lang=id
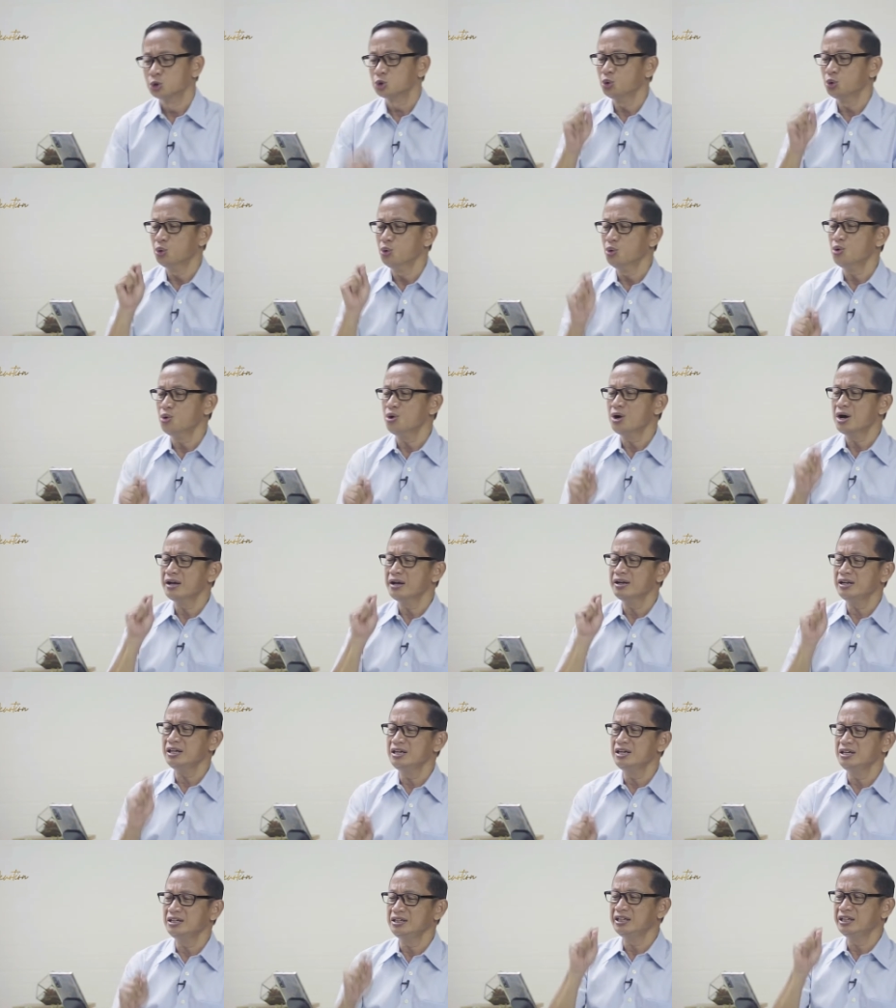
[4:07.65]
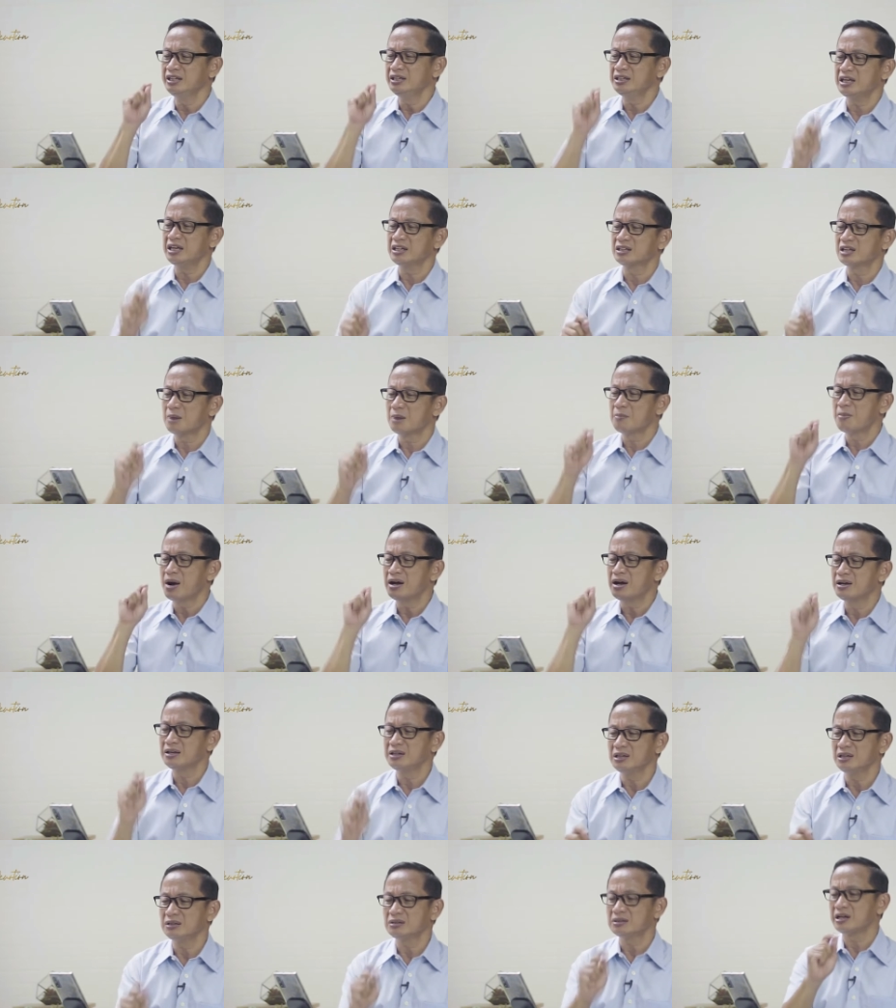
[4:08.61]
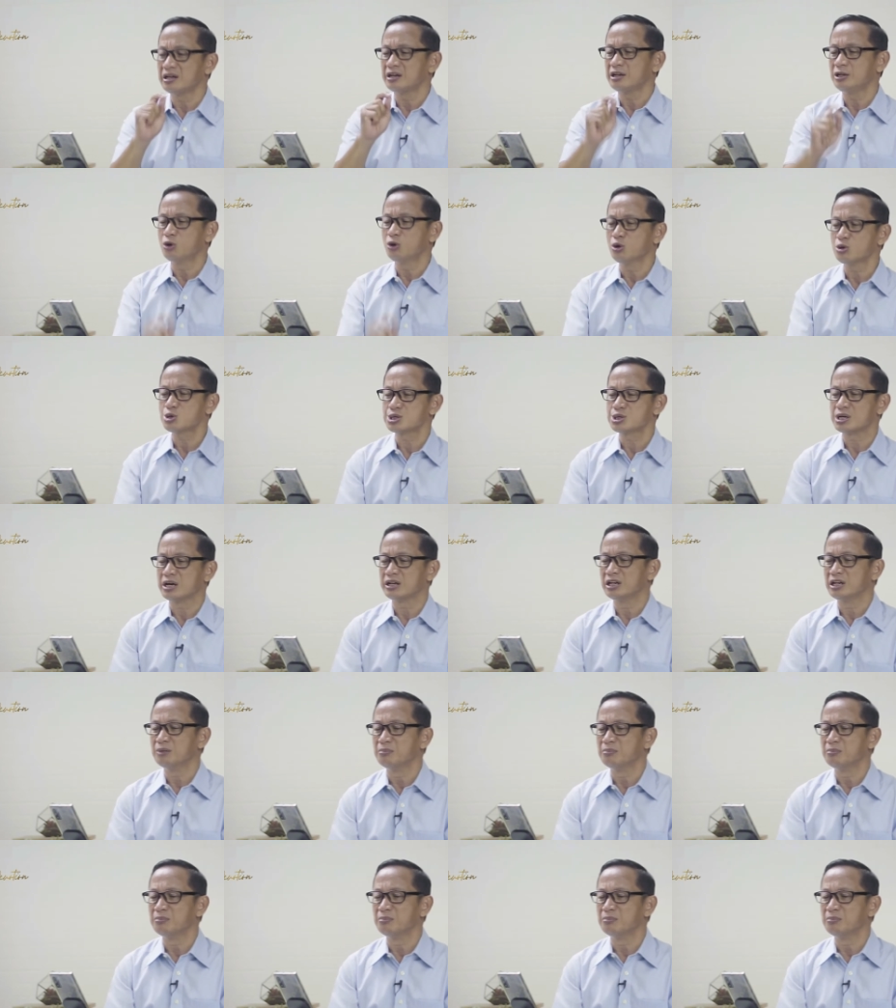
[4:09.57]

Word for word: Tuhan ingin kita bangkit dari dosa